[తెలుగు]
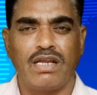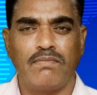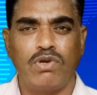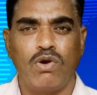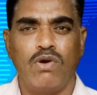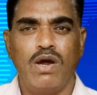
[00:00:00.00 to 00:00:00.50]

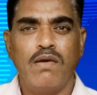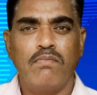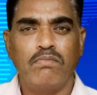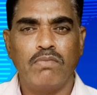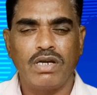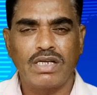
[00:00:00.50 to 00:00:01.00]
తరుణంలో
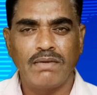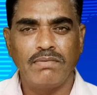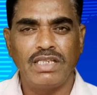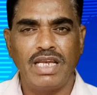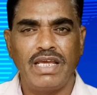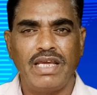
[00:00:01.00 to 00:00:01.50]

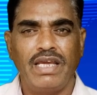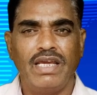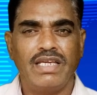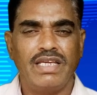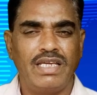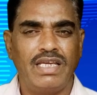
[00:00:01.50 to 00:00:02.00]
మొట్టమొదలే
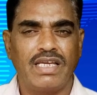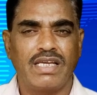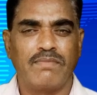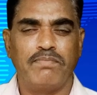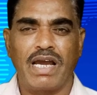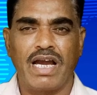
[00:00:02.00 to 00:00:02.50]
ఈ
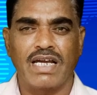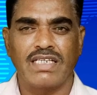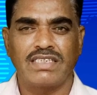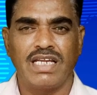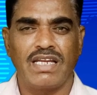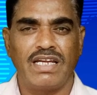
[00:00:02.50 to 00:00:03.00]
మెగా
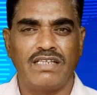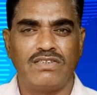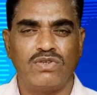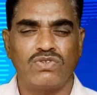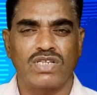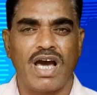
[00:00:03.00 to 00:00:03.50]

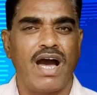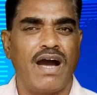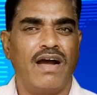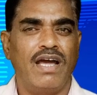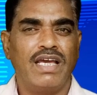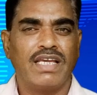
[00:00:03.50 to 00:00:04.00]
కృష్ణారెడ్డితో సహా
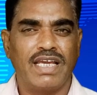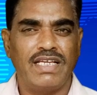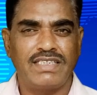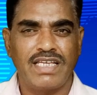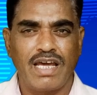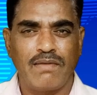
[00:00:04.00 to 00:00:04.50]

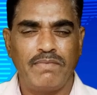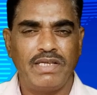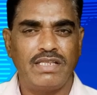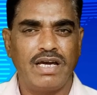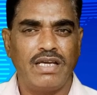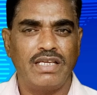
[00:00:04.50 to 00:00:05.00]
కేసీఆర్
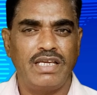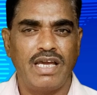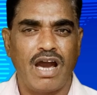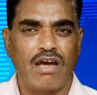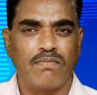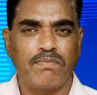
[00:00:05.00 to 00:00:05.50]
మీద ఈ
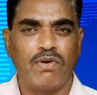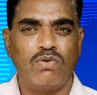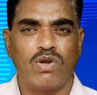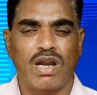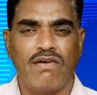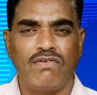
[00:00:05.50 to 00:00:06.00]

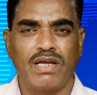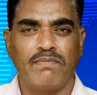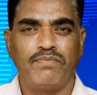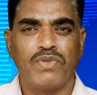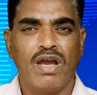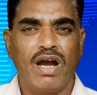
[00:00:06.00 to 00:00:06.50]
ఆరోపణలు
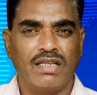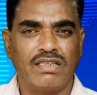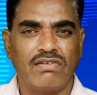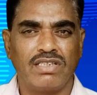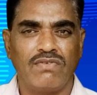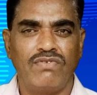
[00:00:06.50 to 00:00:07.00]
రావడం ఆ
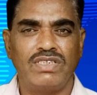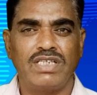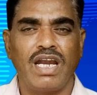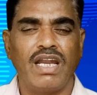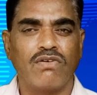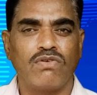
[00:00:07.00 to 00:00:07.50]
తర్వాత
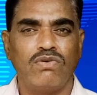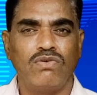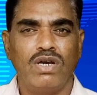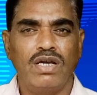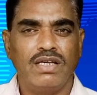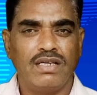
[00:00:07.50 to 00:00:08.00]
విచారణకు
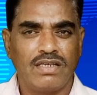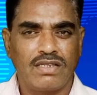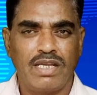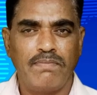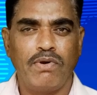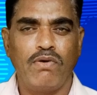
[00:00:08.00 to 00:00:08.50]

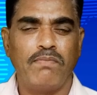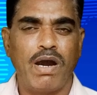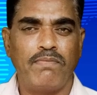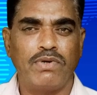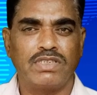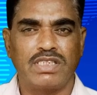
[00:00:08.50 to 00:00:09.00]
రేపో
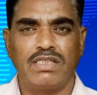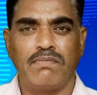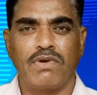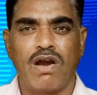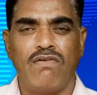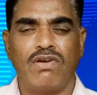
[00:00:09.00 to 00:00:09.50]
మాపో
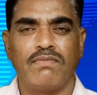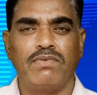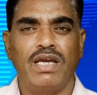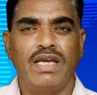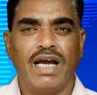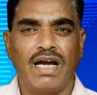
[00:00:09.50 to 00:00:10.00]
సిద్ధం కావడం
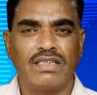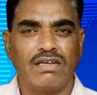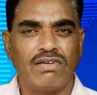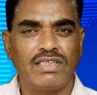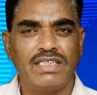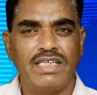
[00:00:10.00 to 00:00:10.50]
ఆ
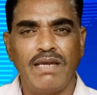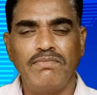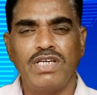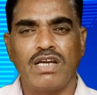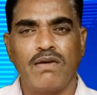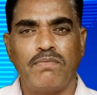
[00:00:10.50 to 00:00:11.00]
తర్వాత ఏం
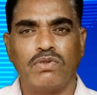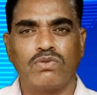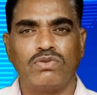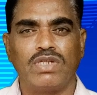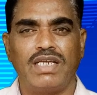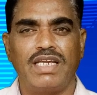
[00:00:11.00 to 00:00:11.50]

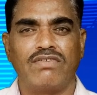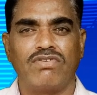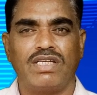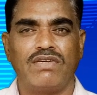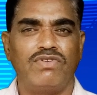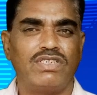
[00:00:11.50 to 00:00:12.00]
జరగబోతుంది
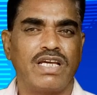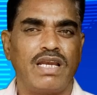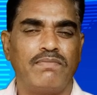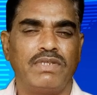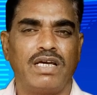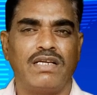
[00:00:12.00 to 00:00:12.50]
అనేటువంటి
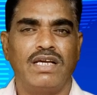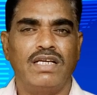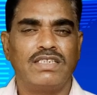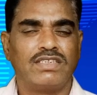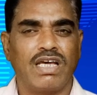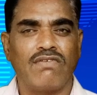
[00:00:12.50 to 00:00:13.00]
విషయాల మీద
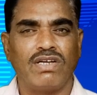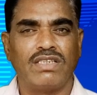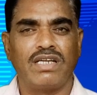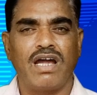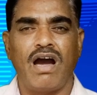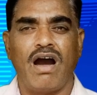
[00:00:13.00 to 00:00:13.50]

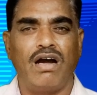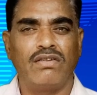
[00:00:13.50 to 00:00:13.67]
సర్వత్రా